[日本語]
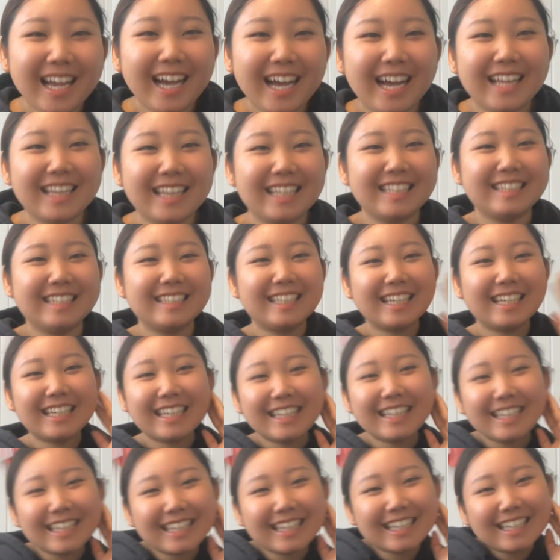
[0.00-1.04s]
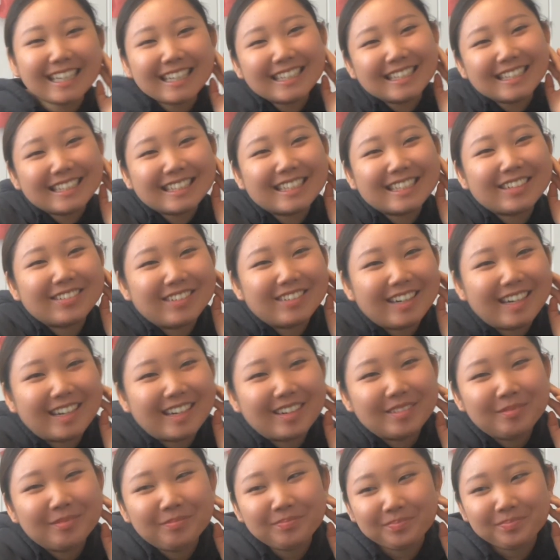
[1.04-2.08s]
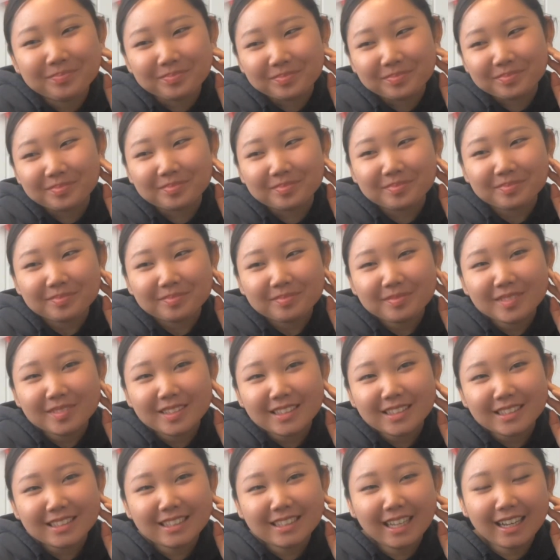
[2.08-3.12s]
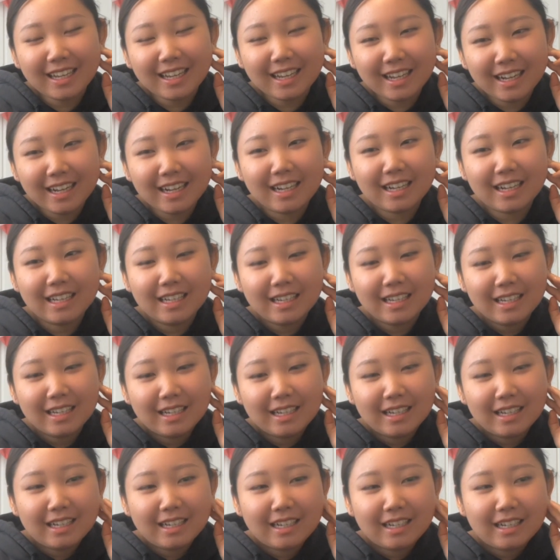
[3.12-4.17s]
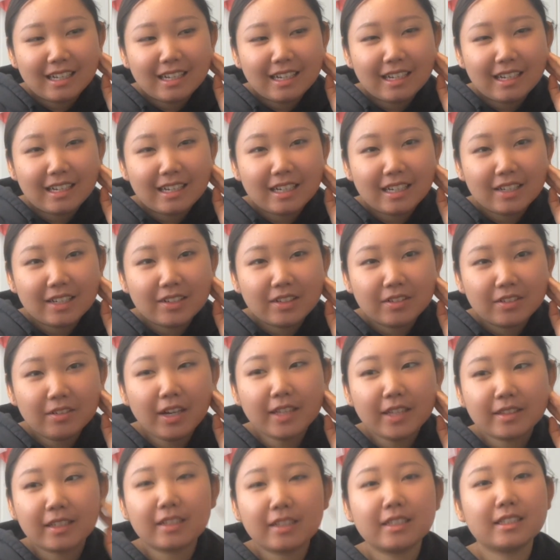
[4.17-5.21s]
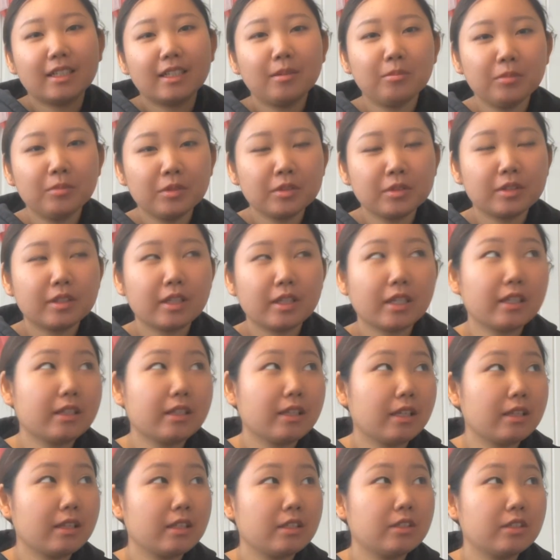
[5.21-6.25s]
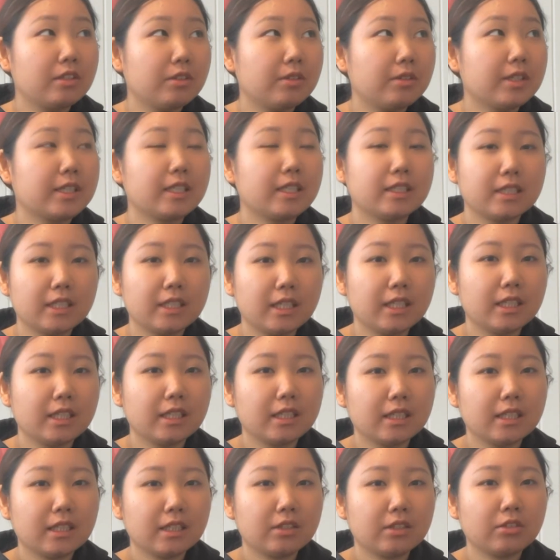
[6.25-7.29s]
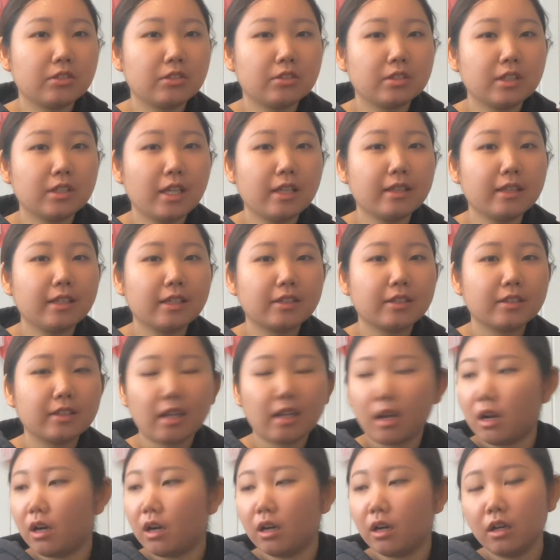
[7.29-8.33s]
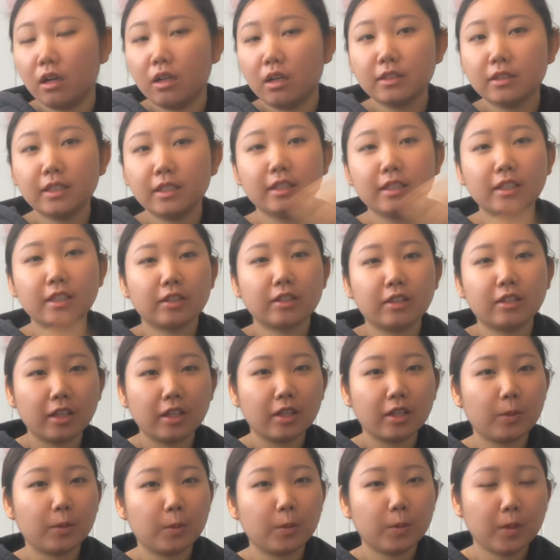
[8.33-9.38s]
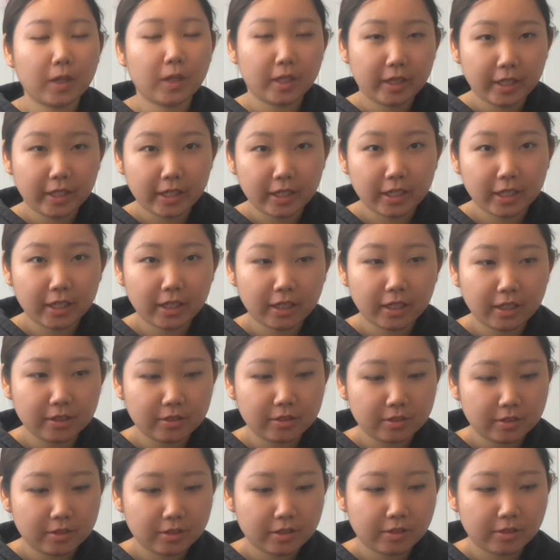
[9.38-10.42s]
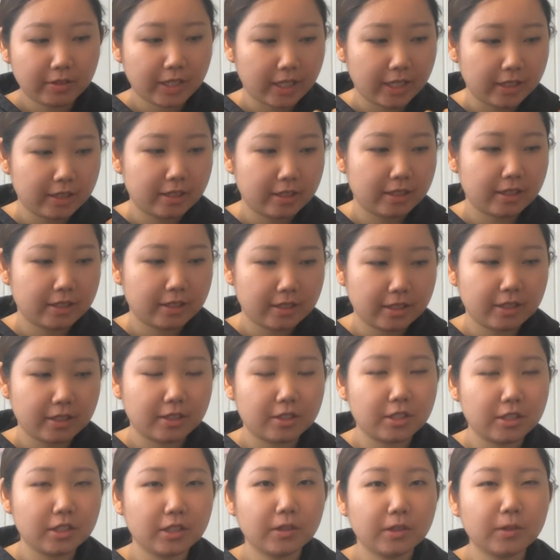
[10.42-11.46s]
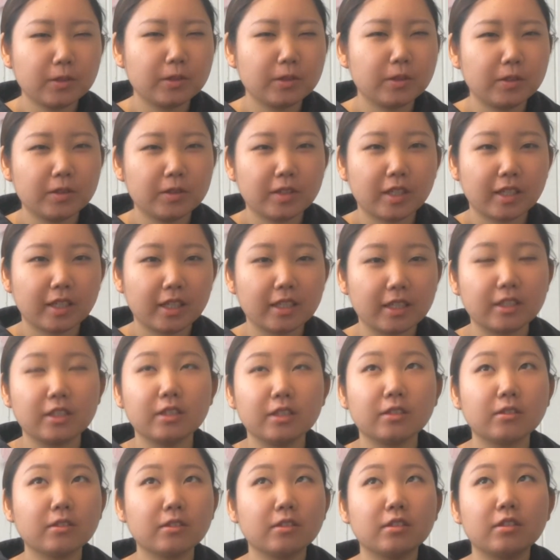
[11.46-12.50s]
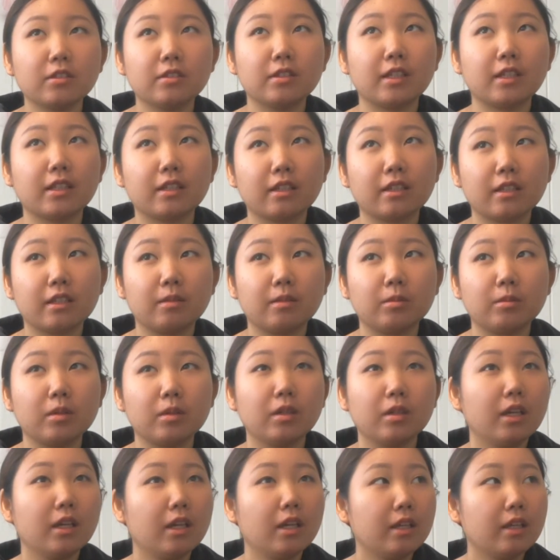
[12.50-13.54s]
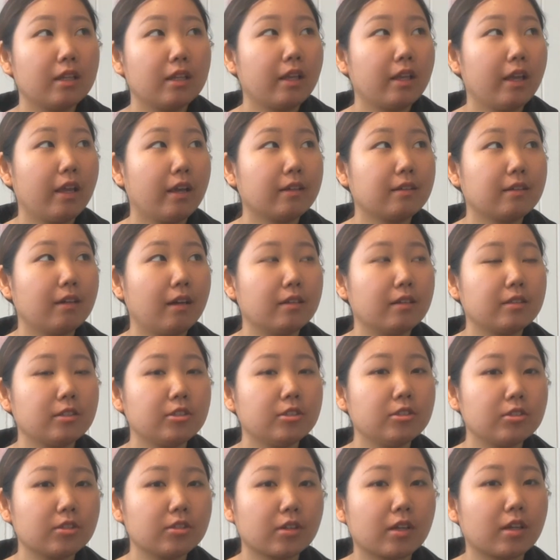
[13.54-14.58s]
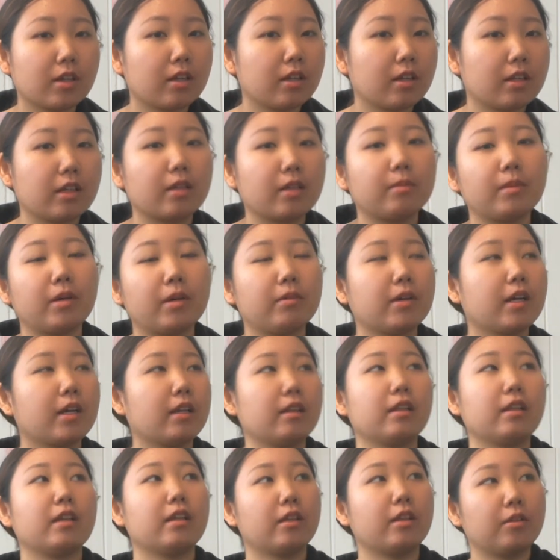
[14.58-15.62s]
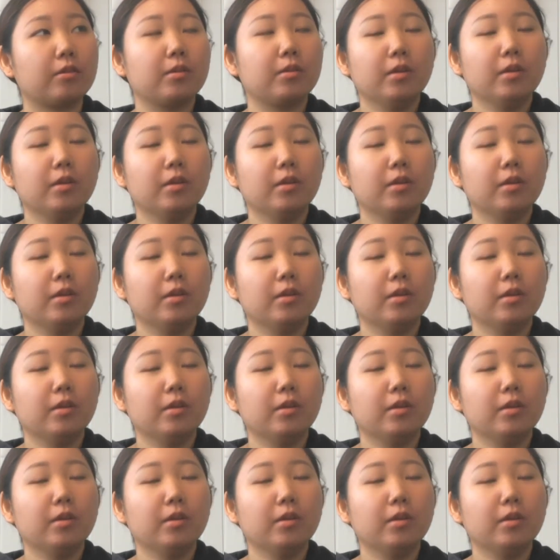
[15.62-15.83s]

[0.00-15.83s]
あれ下着に関してはなんかはたくさん持ってきたんですよ私その洗濯あ洗濯にお金がかかるって分かってたし15クローナーで15クローナーって多分280とかかな今分かんないけど